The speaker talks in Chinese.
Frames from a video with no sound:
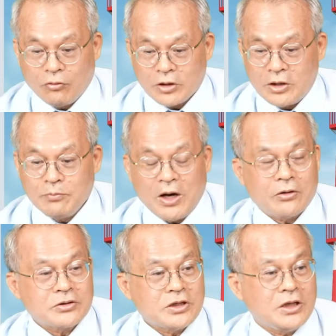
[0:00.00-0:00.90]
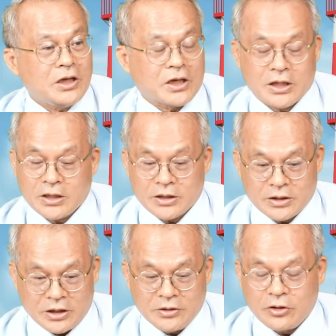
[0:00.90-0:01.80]
联茂今天也
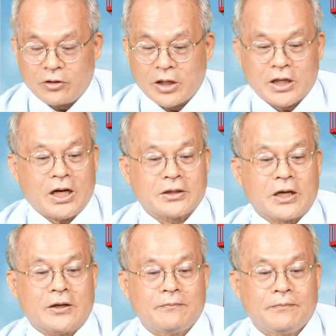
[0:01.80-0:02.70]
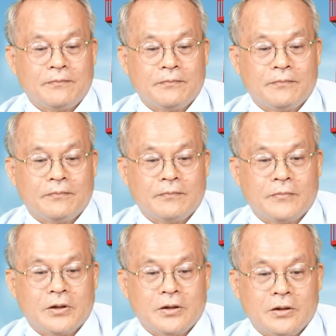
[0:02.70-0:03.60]
联永也抗跌，
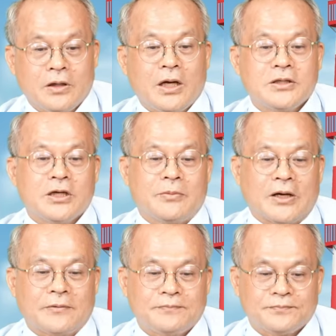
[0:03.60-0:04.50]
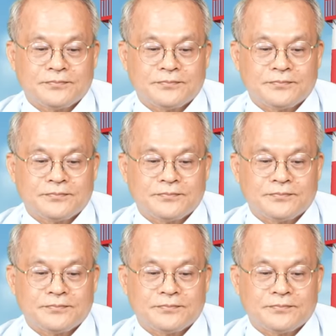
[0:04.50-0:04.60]
你看一下嘛？